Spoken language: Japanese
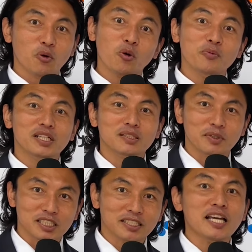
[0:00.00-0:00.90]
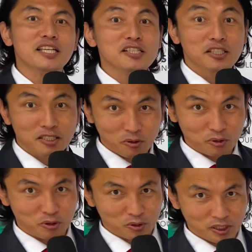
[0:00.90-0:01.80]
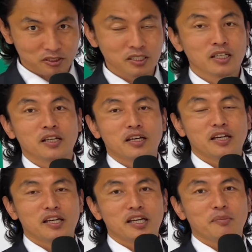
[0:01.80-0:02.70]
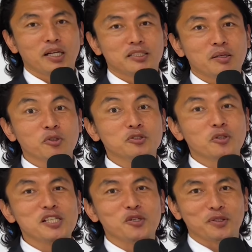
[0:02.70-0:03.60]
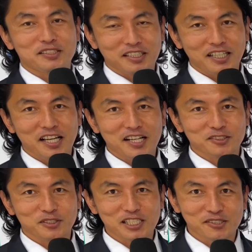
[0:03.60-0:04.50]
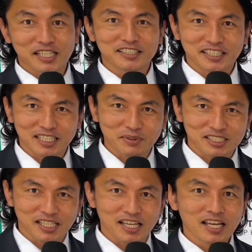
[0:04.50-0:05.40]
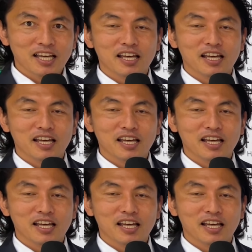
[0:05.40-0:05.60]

を皆様に体験していただこうということですえーまあ、デモンストレーションをですねライナーズの選手にやっていただきまして、